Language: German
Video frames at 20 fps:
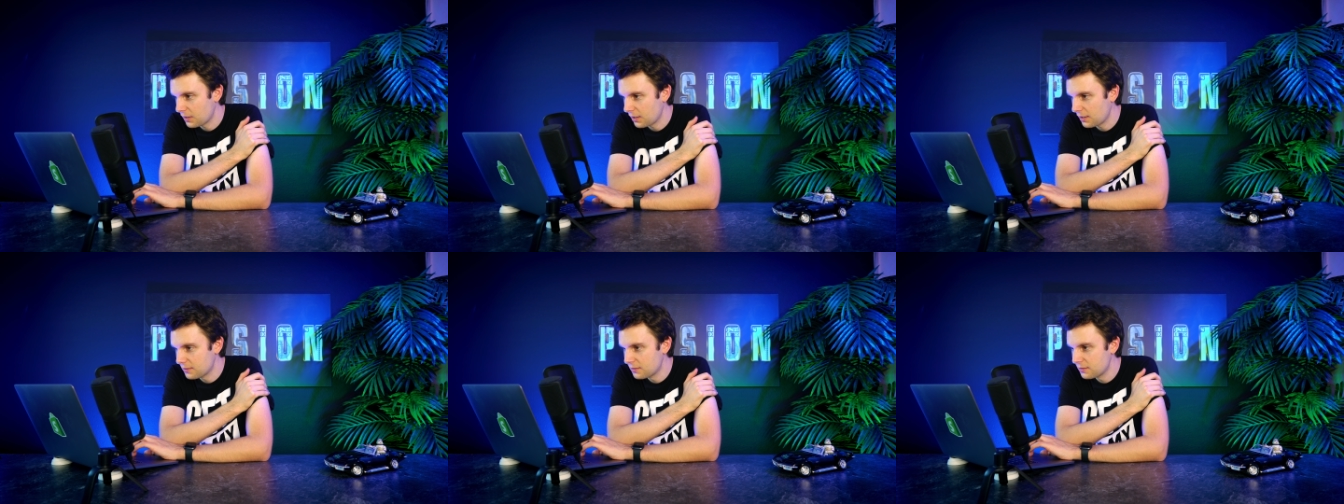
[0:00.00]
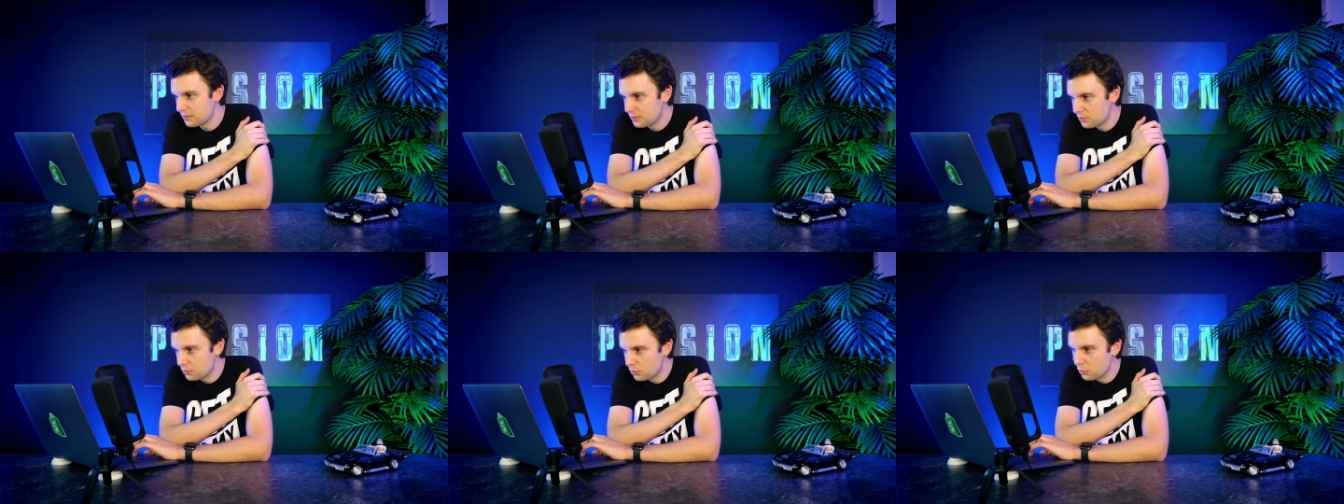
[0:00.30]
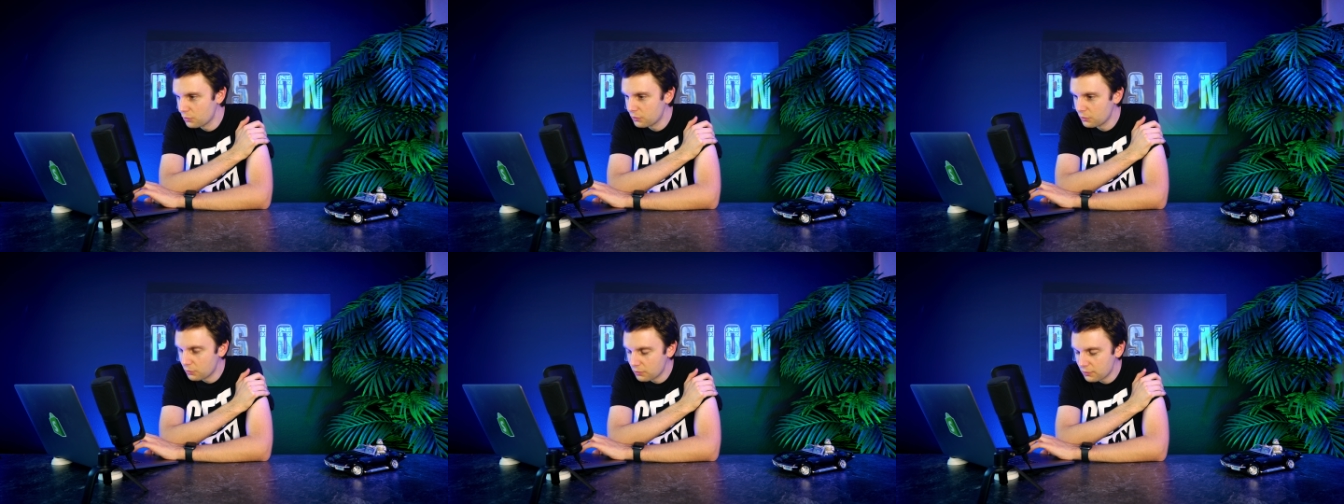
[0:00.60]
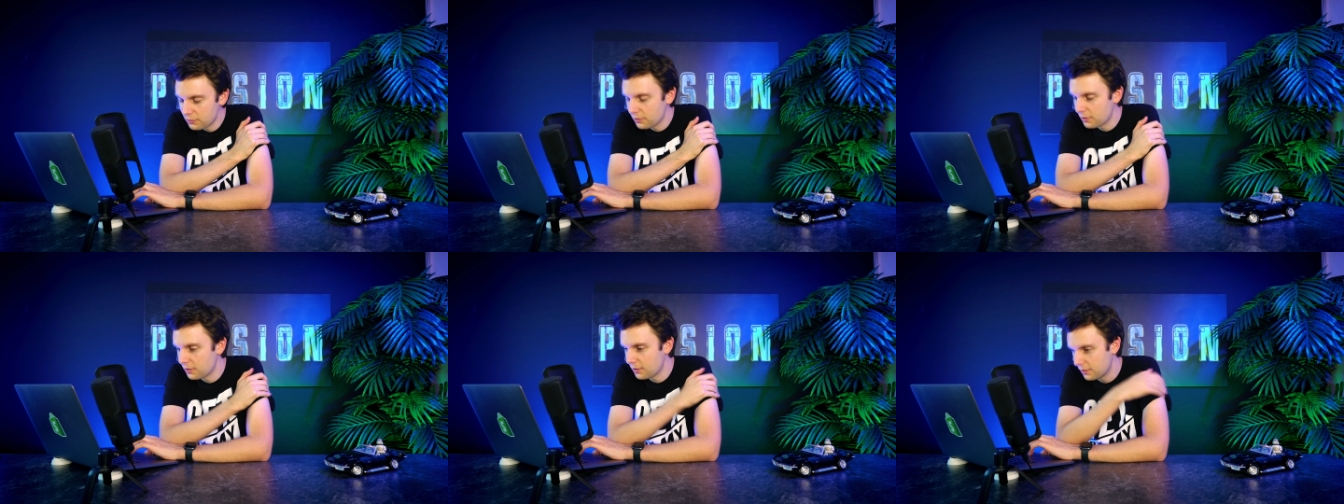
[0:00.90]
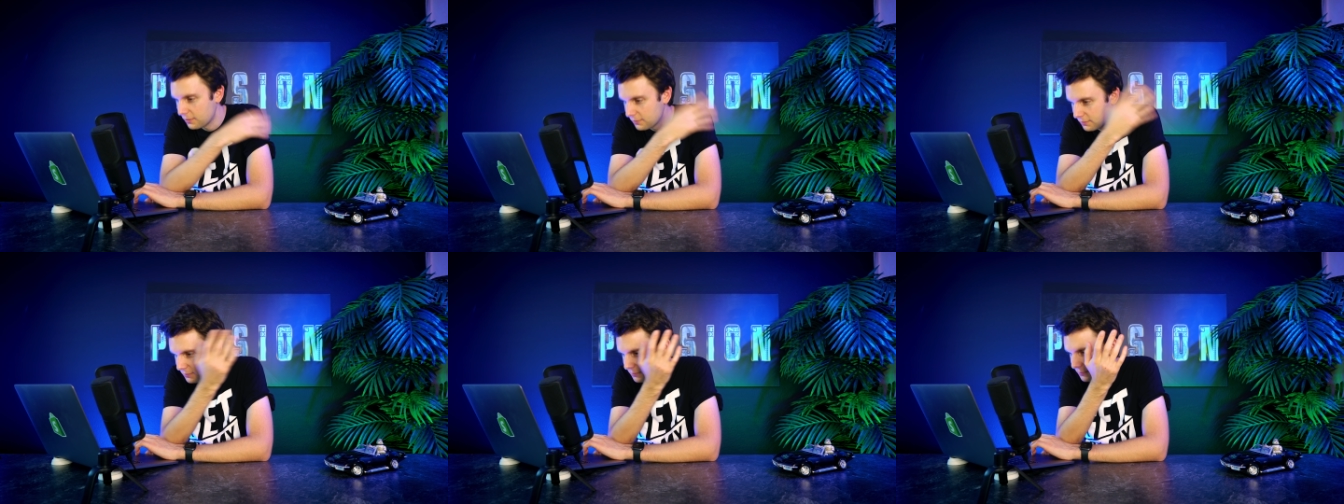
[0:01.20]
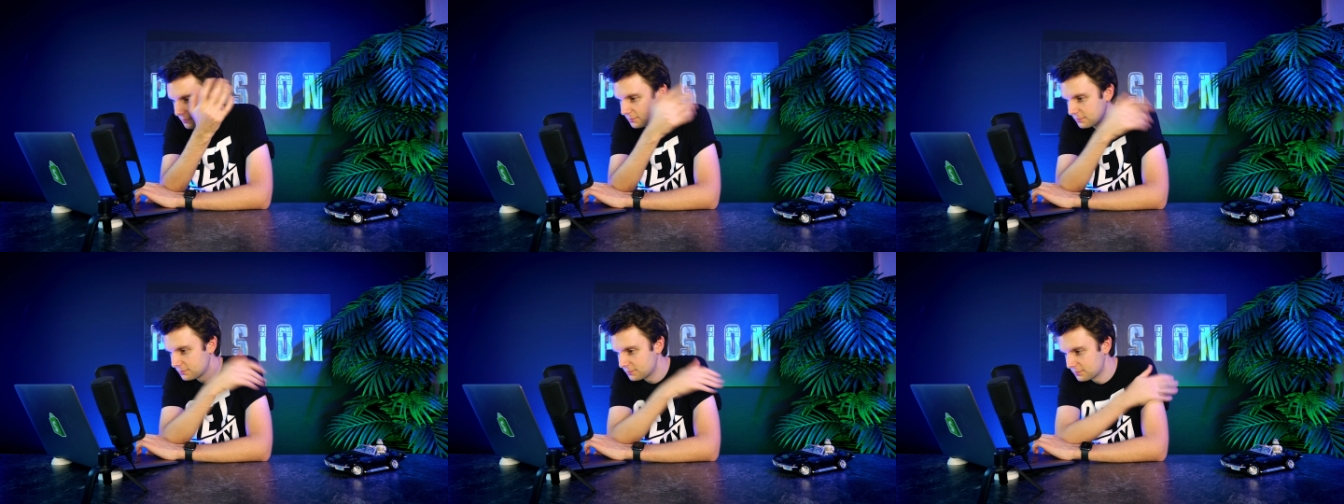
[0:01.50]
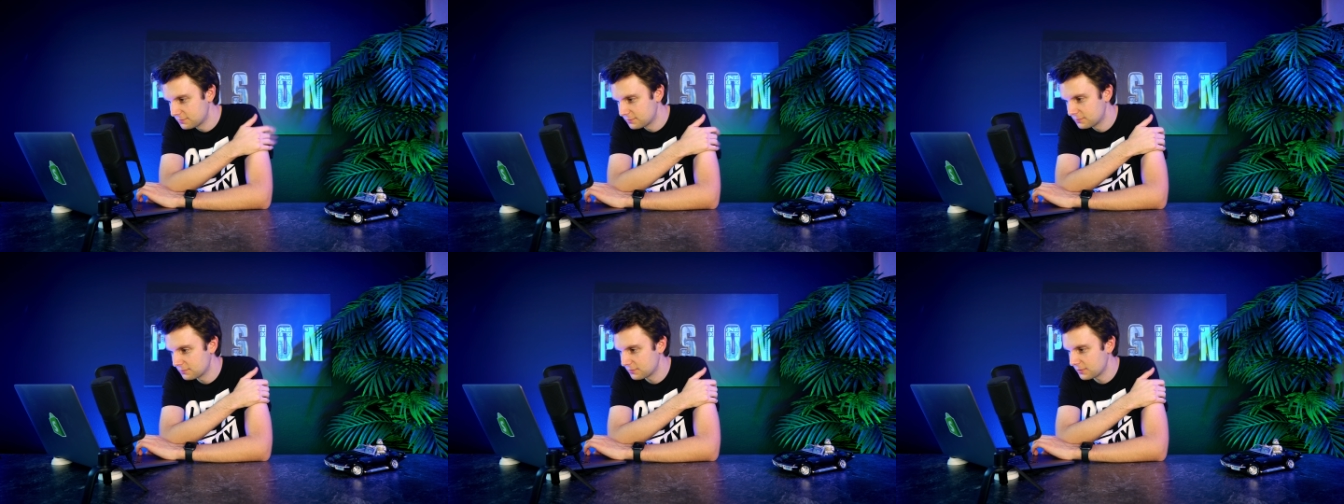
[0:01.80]
Es ist nicht die Lösung, sondern
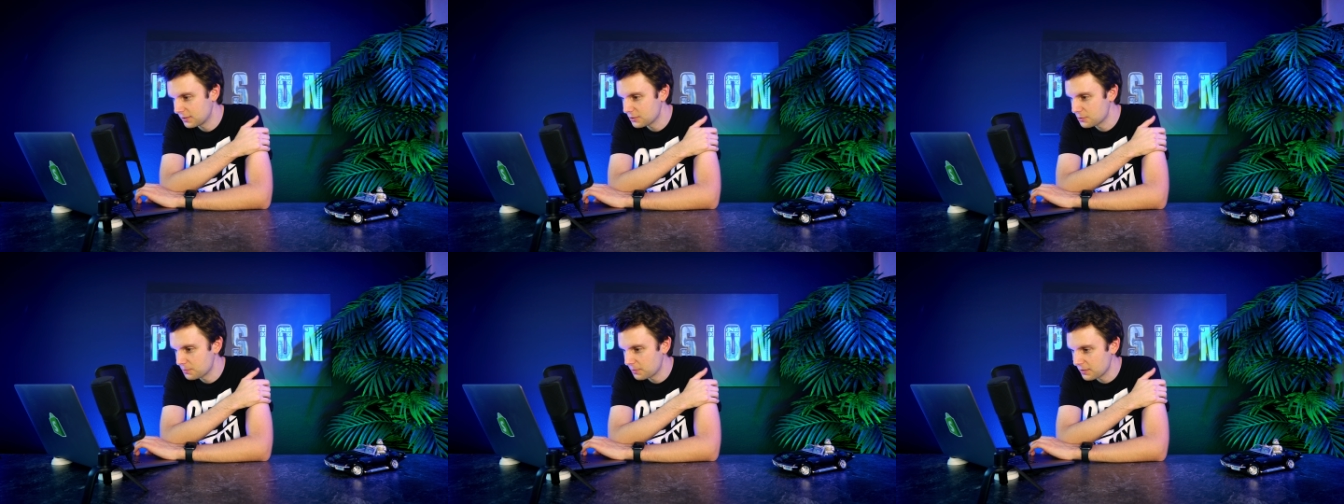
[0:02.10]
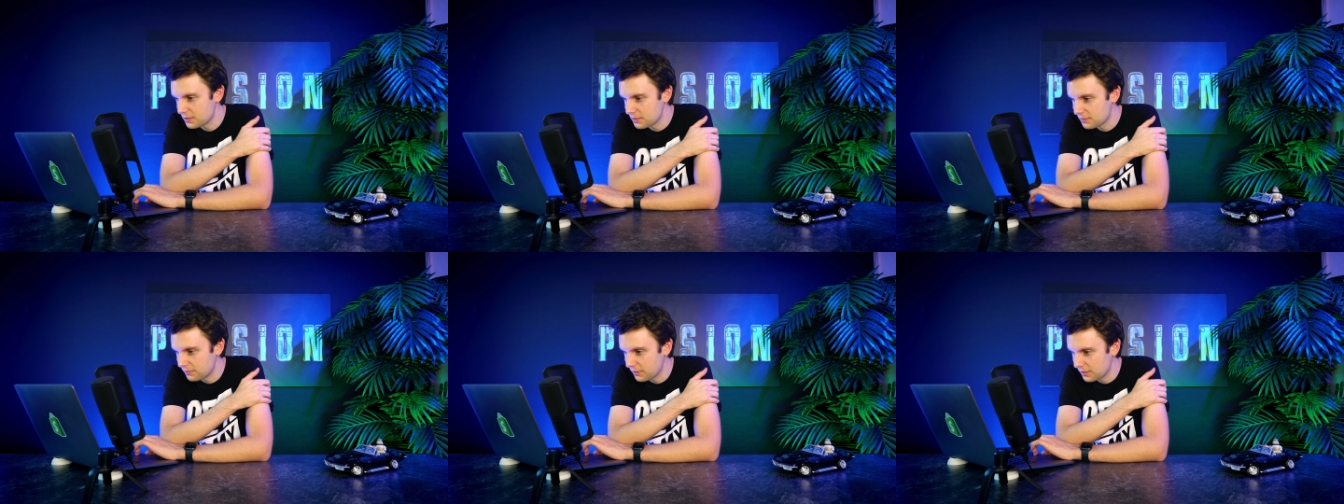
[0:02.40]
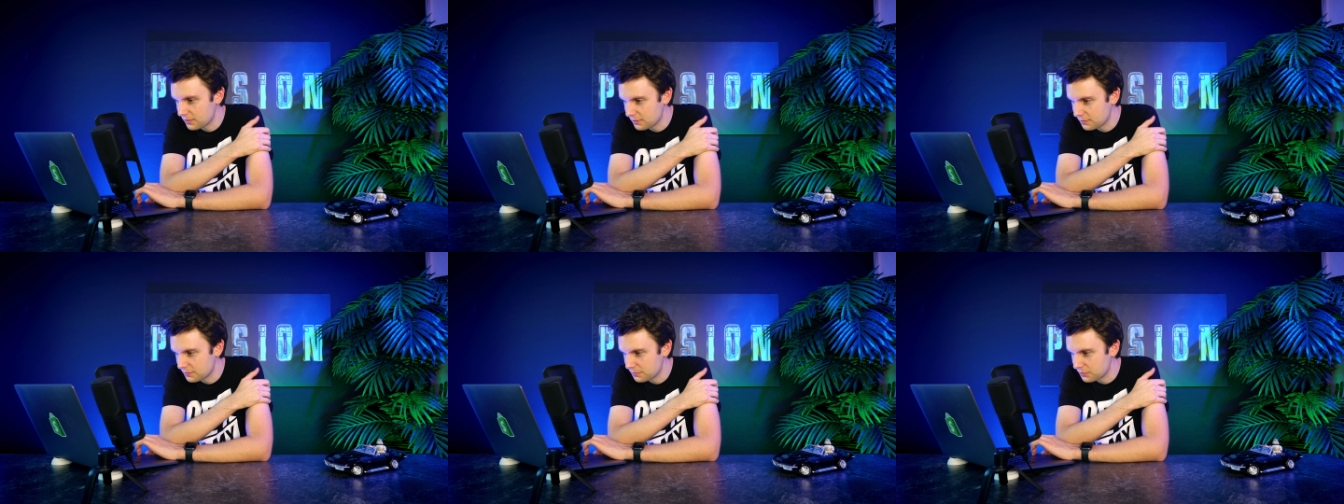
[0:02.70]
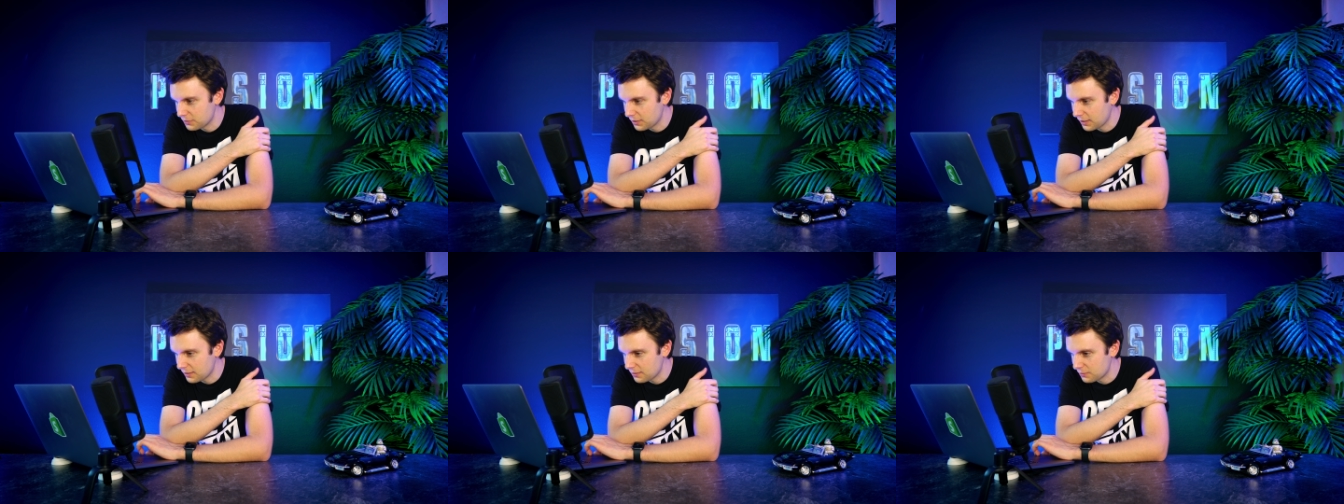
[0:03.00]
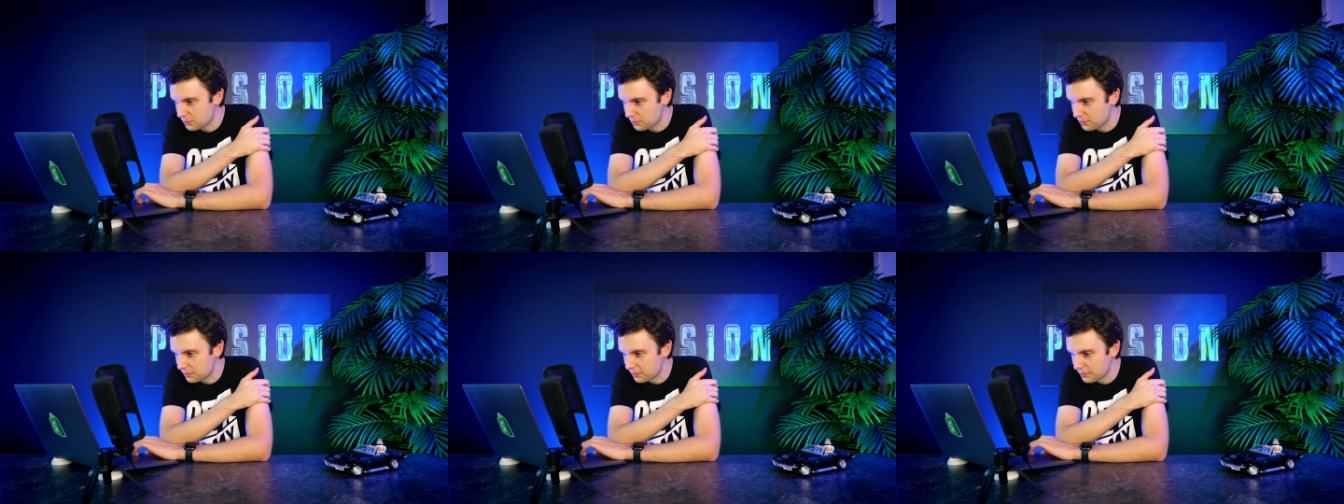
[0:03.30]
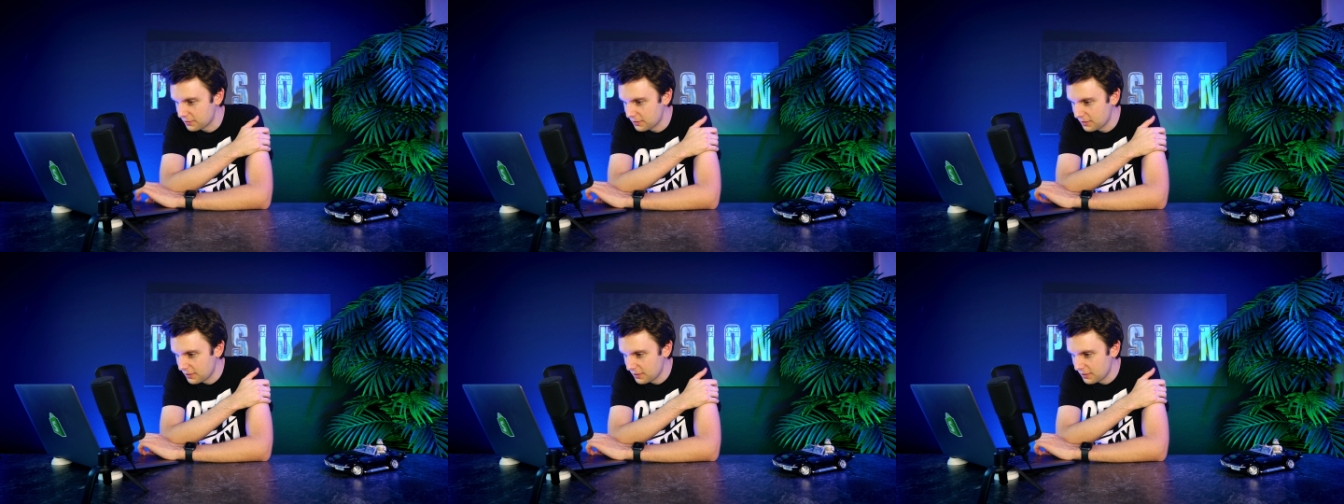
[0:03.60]
entsprechend, was das für eine Rechnung ist.